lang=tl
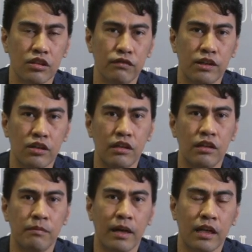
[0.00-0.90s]
overall
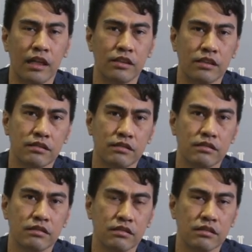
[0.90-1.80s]
parang ano
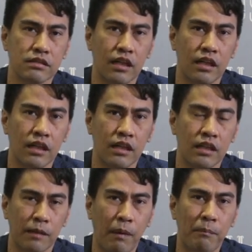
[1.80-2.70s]
uh,
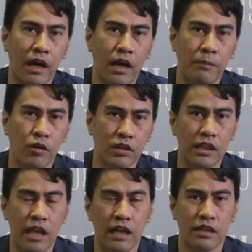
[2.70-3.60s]

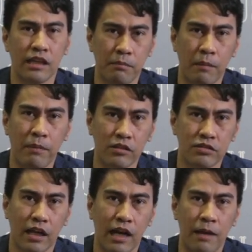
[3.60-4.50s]
nagpapakapogi lang tsaka nagpapakita sa